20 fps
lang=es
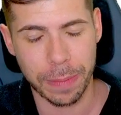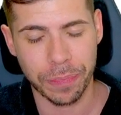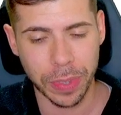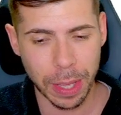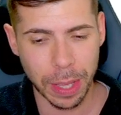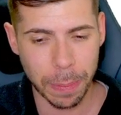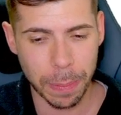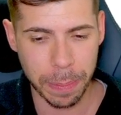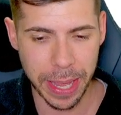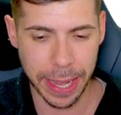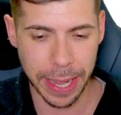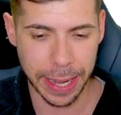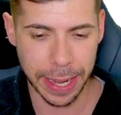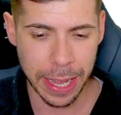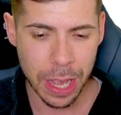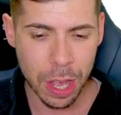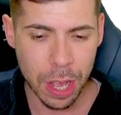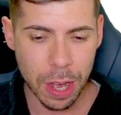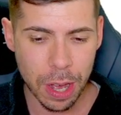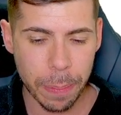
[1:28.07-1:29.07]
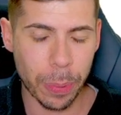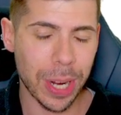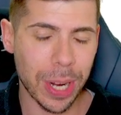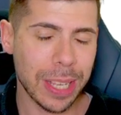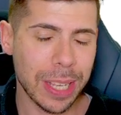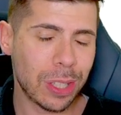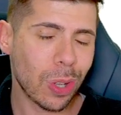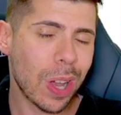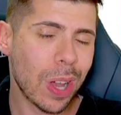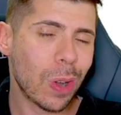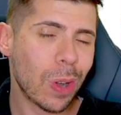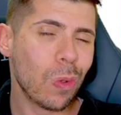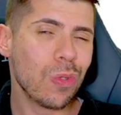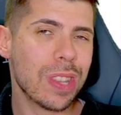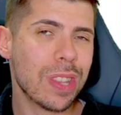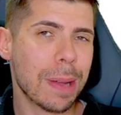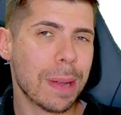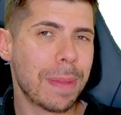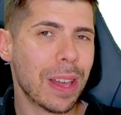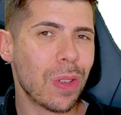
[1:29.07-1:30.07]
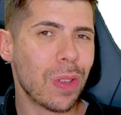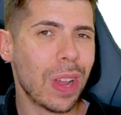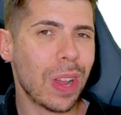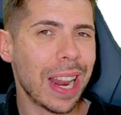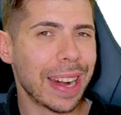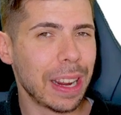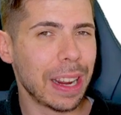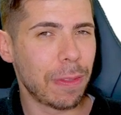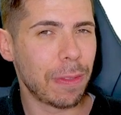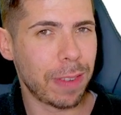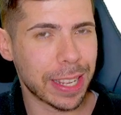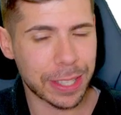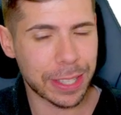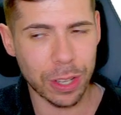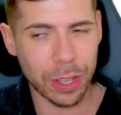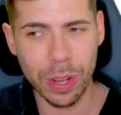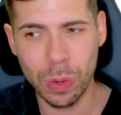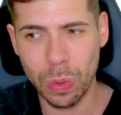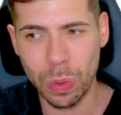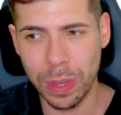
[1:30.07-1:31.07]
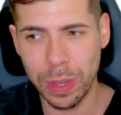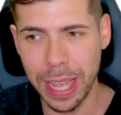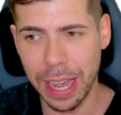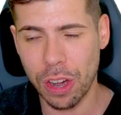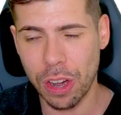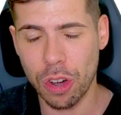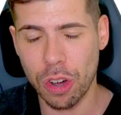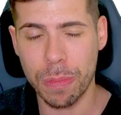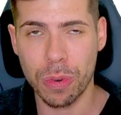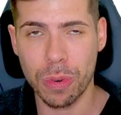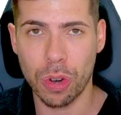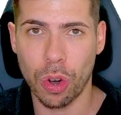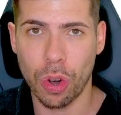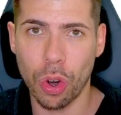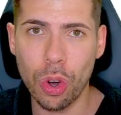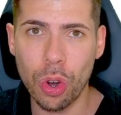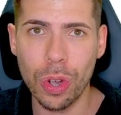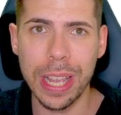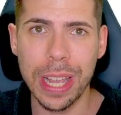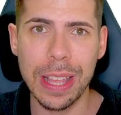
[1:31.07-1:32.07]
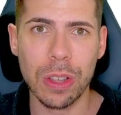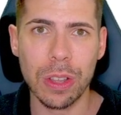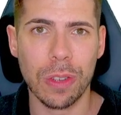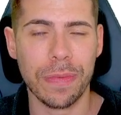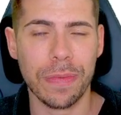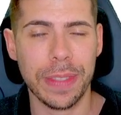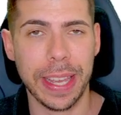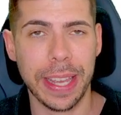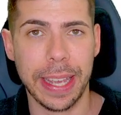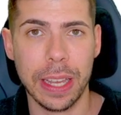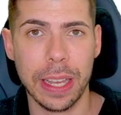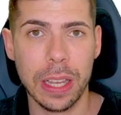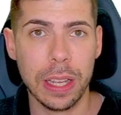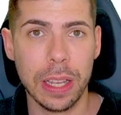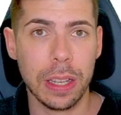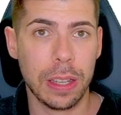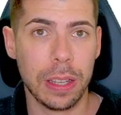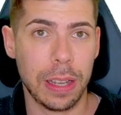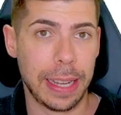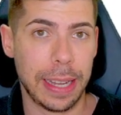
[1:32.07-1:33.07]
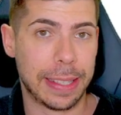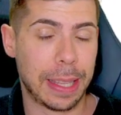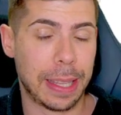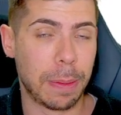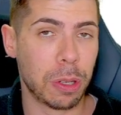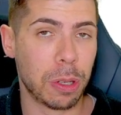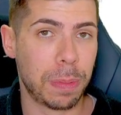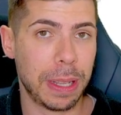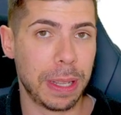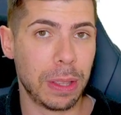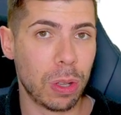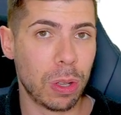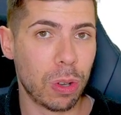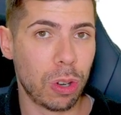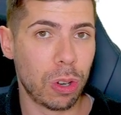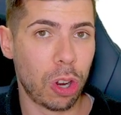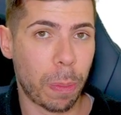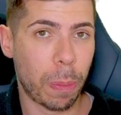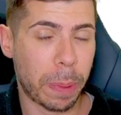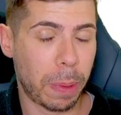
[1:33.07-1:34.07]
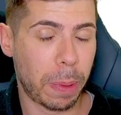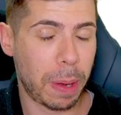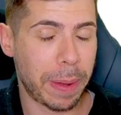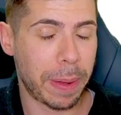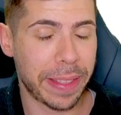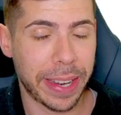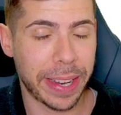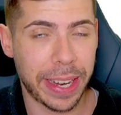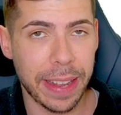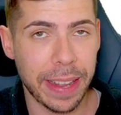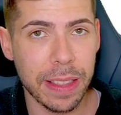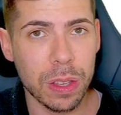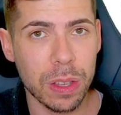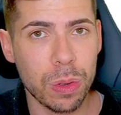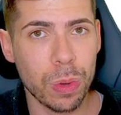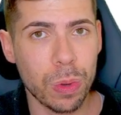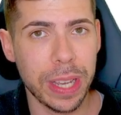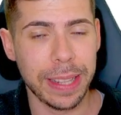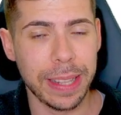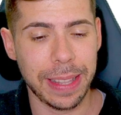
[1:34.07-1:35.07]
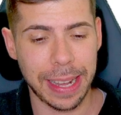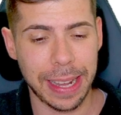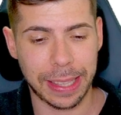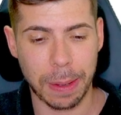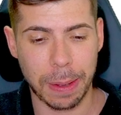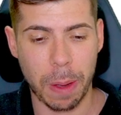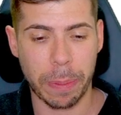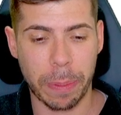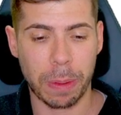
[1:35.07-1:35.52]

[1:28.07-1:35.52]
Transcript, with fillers: Bien, por esto hago un llamado a la reflexión un día como hoy, donde Estamos viendo los problemas de Credit Suisse, estamos,